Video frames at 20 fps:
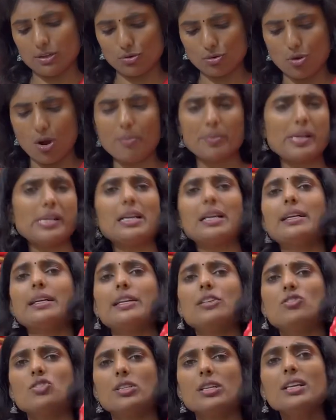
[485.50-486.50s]
இருக்கணும் அப்படின்லாம்
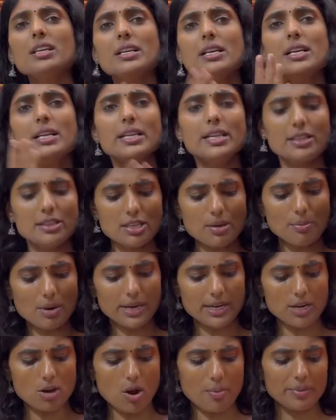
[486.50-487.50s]
நினச்சிங்கன்னா இந்த
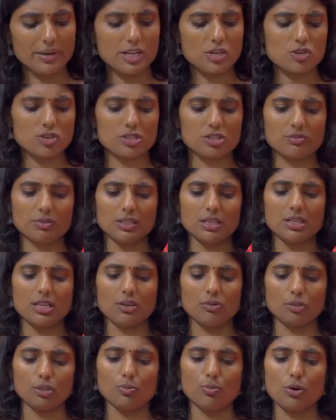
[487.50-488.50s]
மாதிரி காம்பினேஷன்ஸ் வந்து
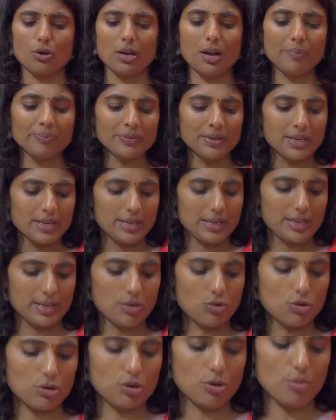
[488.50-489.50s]
நீங்கள் வந்து போகலாம் ஏன்னா ஒரு